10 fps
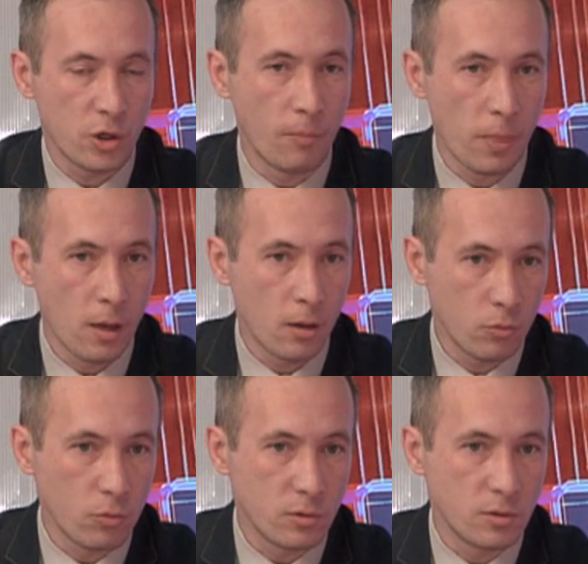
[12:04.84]
уже
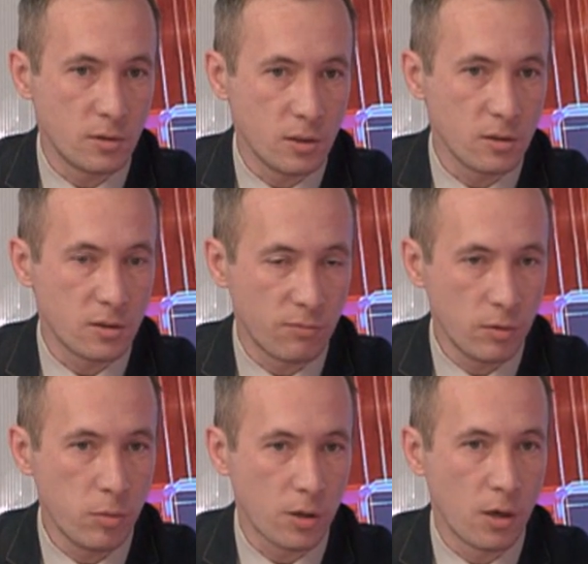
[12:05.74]
ну, делать
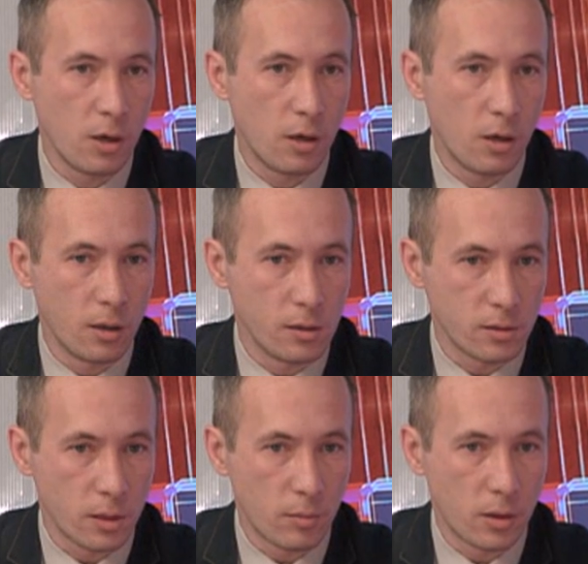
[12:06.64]
выбор
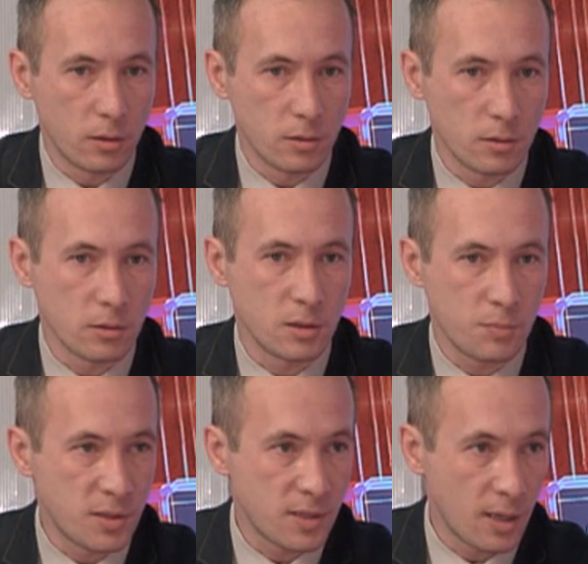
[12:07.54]
а, там,
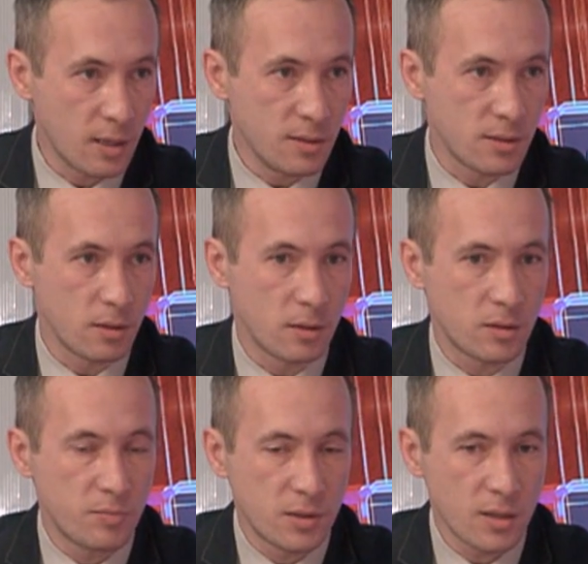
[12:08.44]

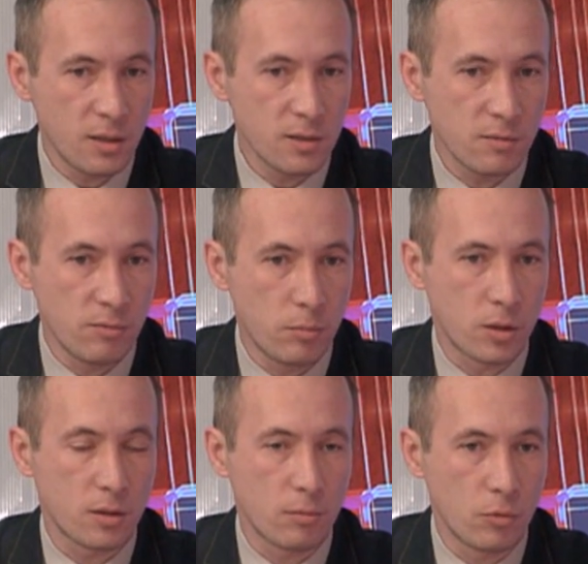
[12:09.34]
специалиста. Специалиста
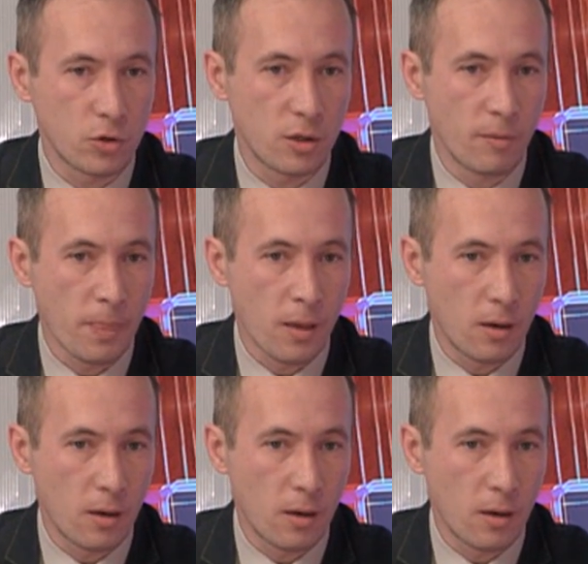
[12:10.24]
выбор это можно